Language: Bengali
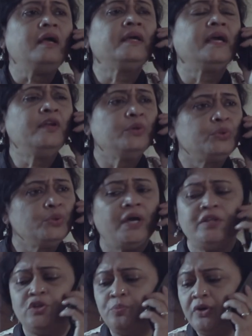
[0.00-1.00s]
কেন
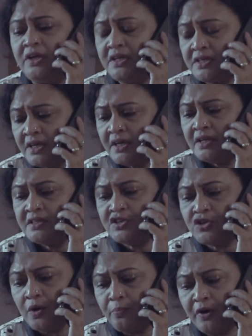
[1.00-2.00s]
তোরাই তো বলিস
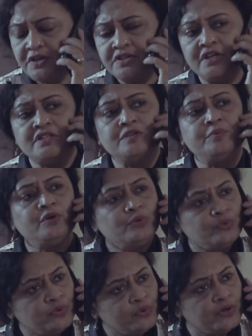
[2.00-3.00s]
সব বয়সেই জীবন
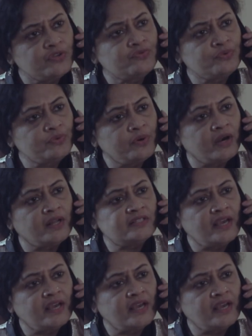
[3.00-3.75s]
নতুন করে শুরু করা